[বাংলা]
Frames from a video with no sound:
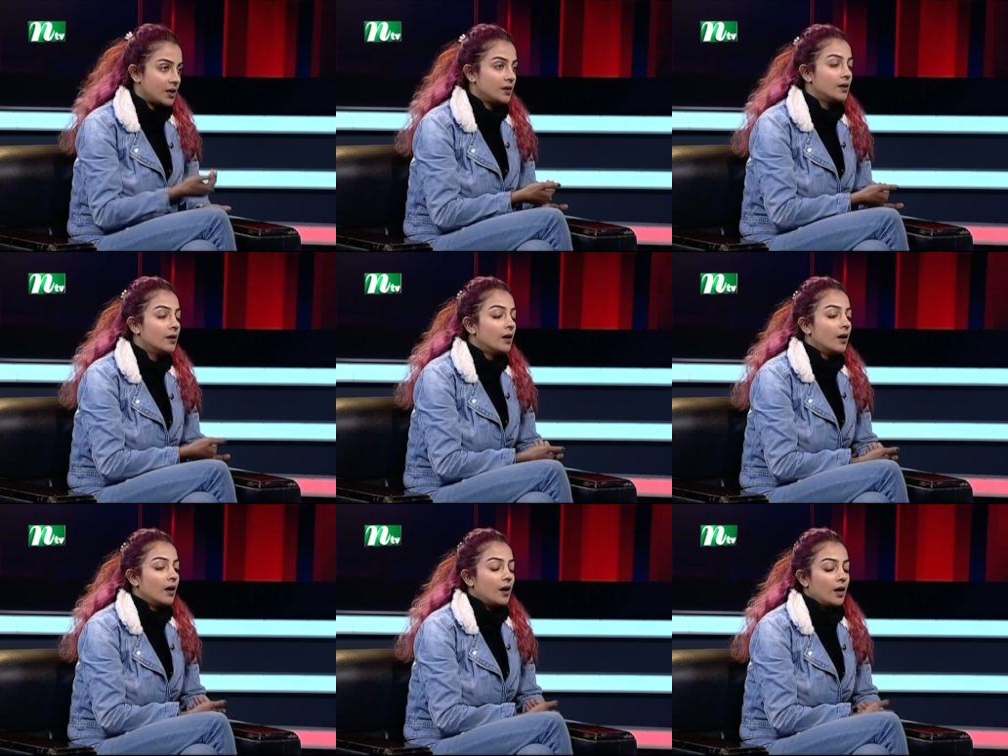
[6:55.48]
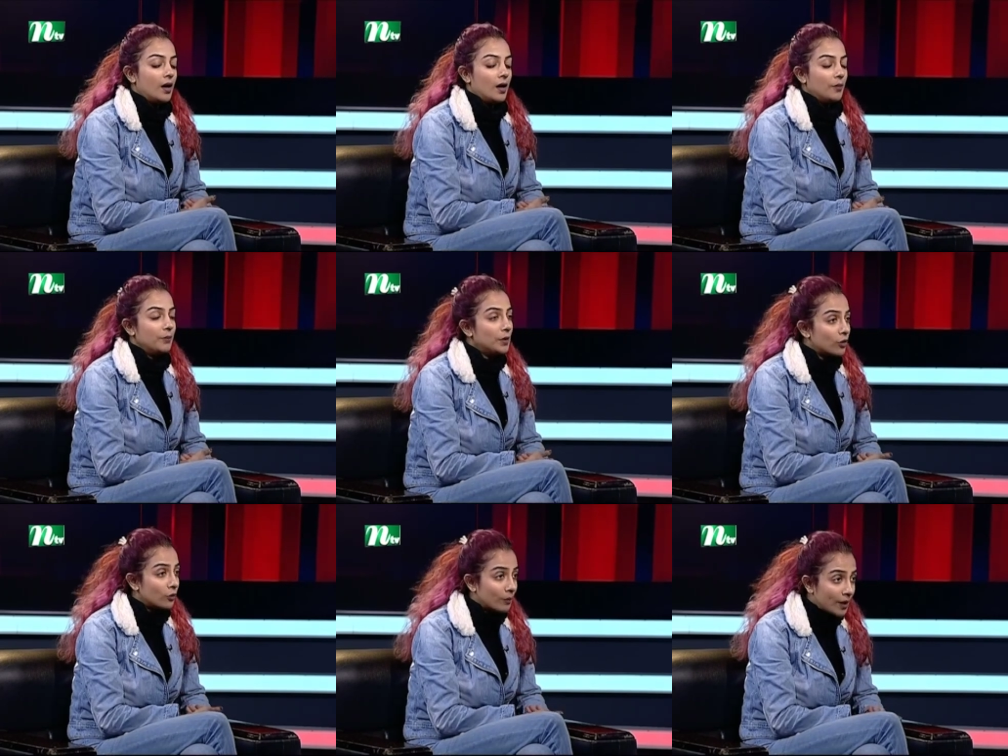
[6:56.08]
যে
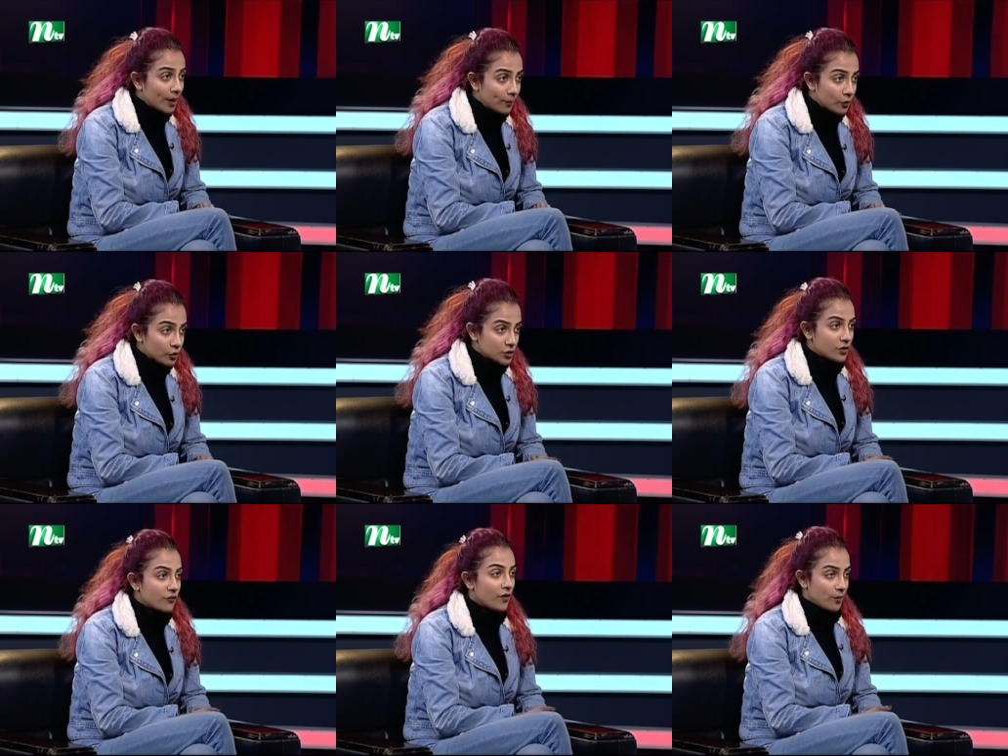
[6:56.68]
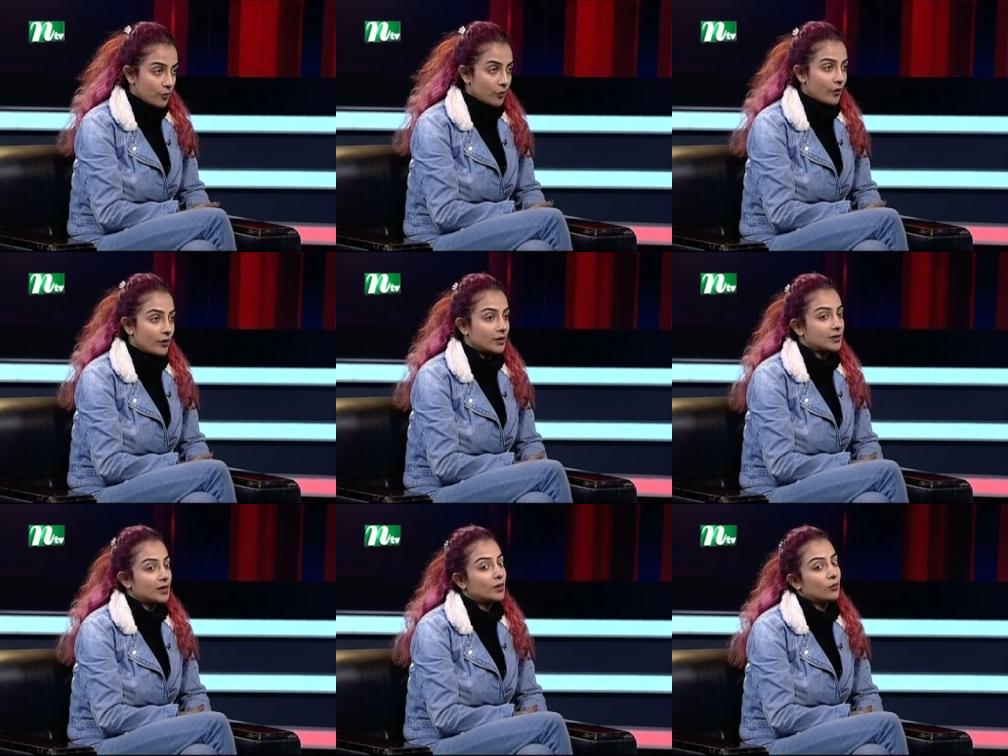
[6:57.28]
মিলনমেলা বসছে
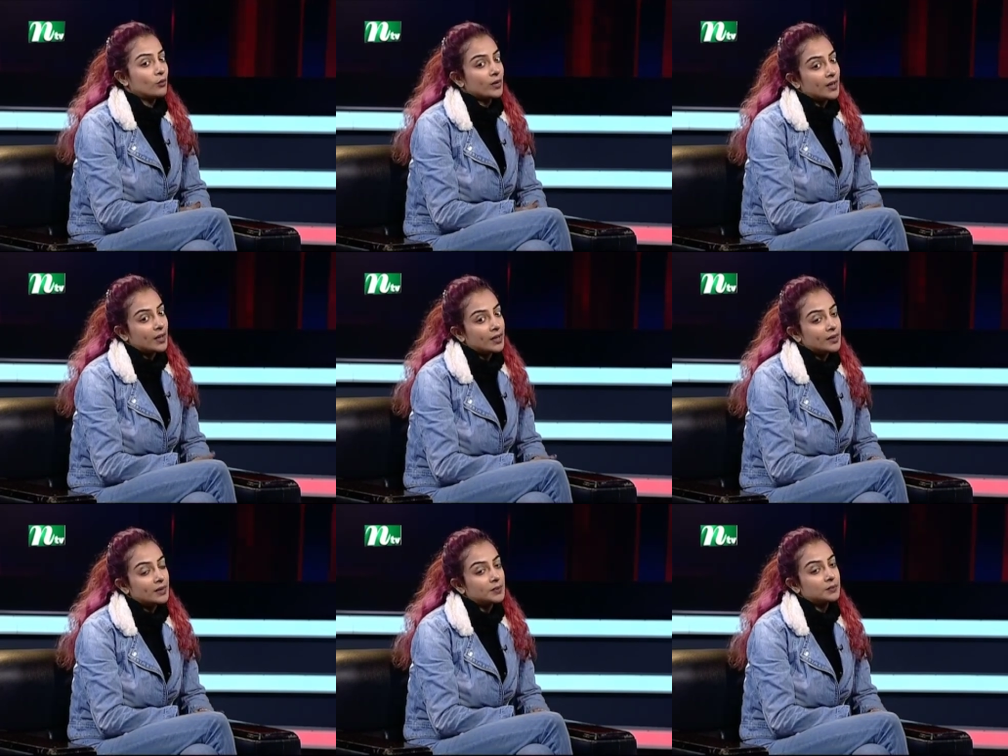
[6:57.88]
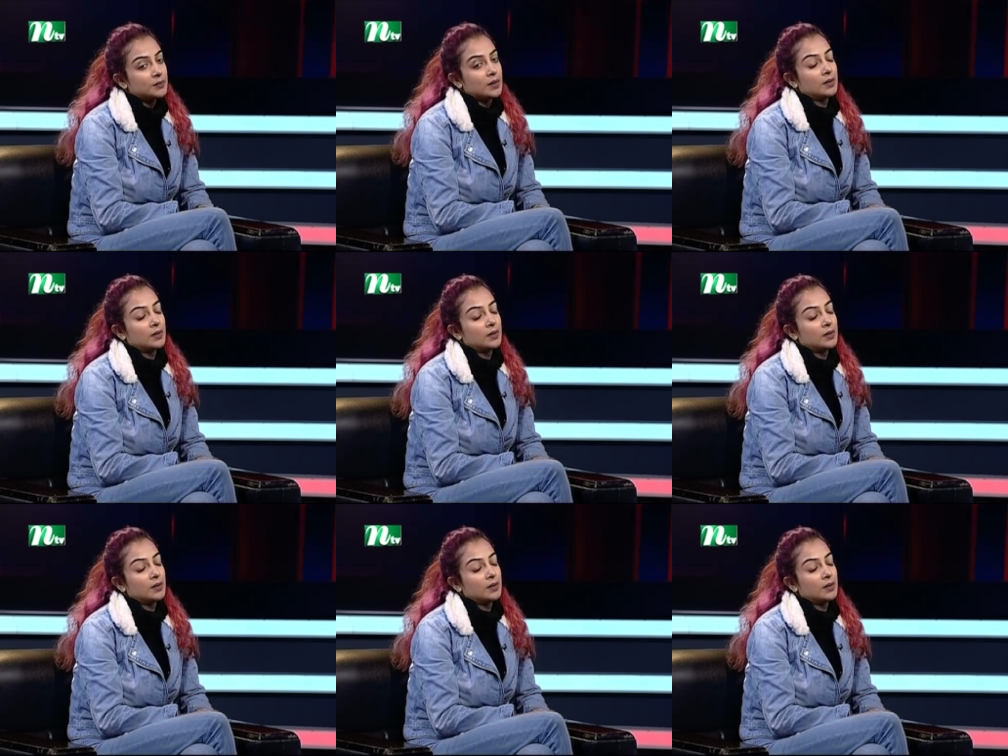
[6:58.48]
ফেব্রুয়ারিতে ওইখানে